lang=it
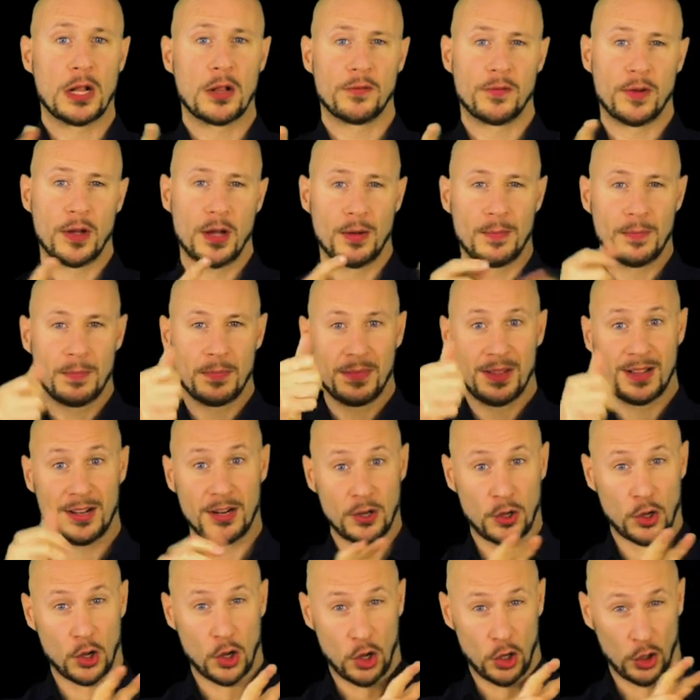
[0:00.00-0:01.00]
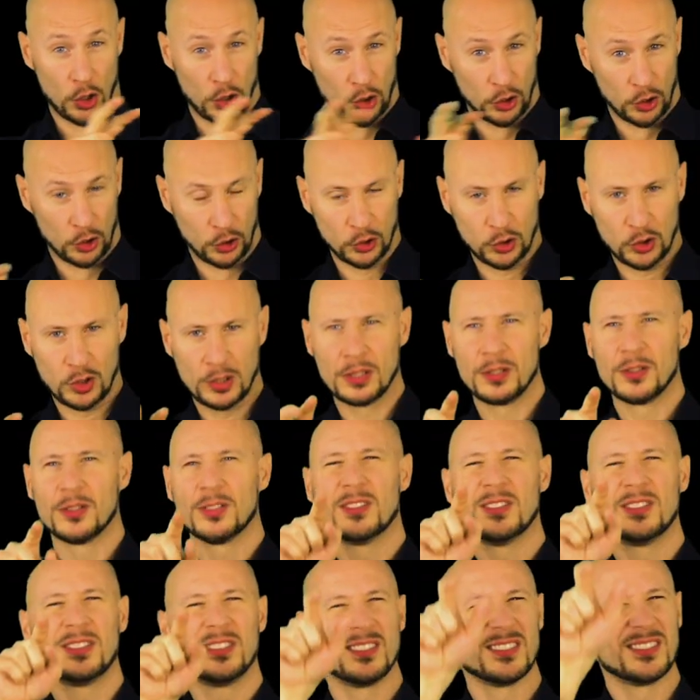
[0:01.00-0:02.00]
e qua rappresenta in
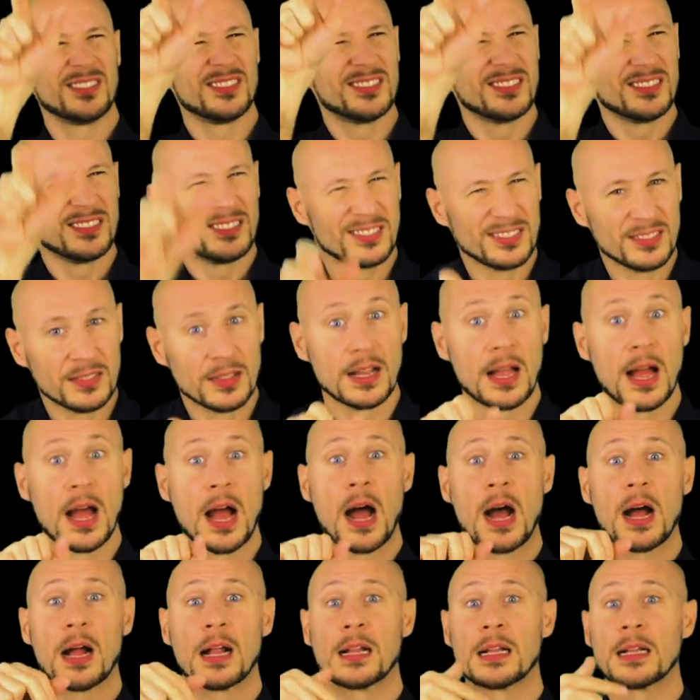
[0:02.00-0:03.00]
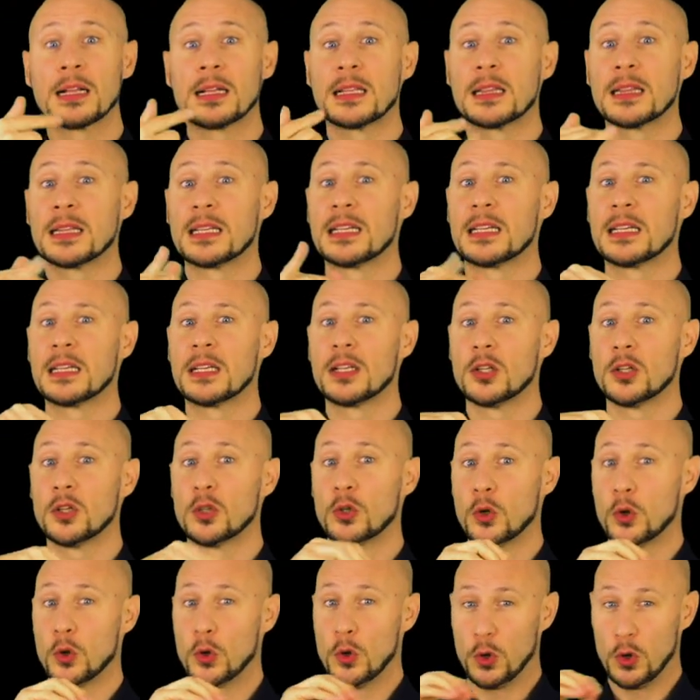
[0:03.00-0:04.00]
forma molto classica Antino,
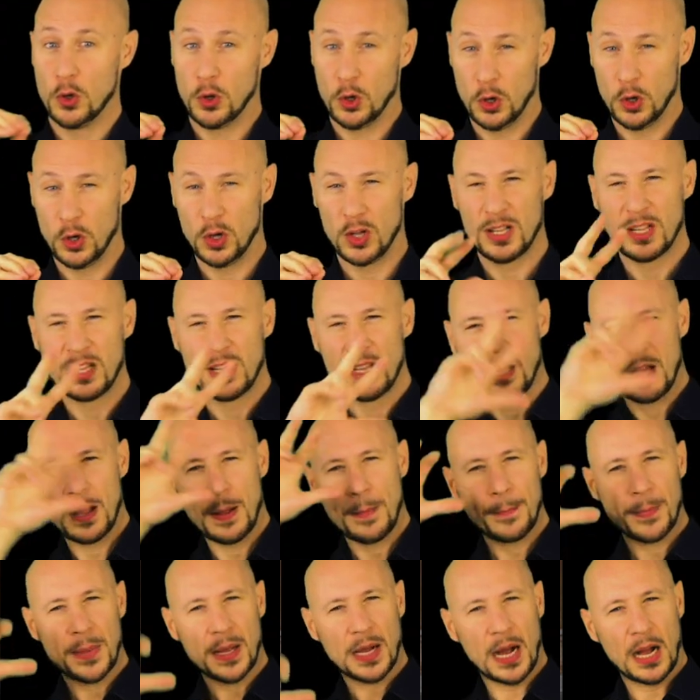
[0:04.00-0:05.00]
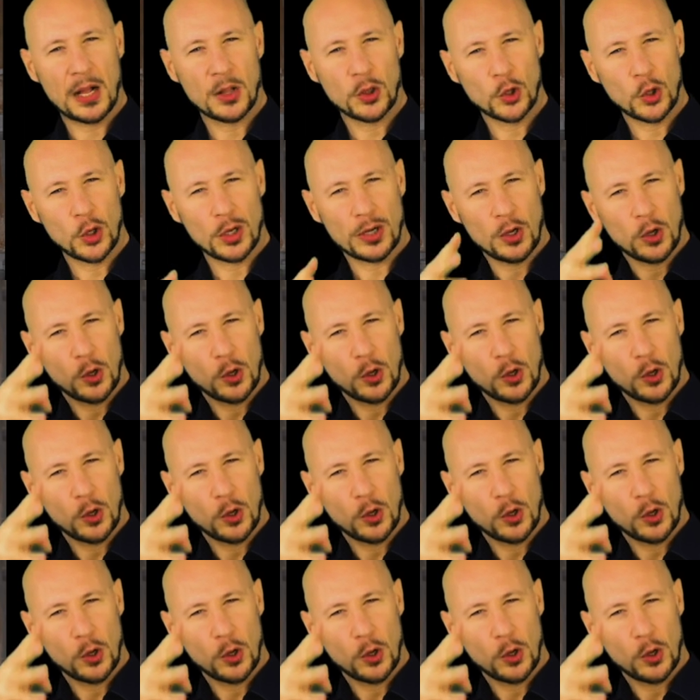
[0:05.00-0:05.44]
che era il favorito dell'imperatore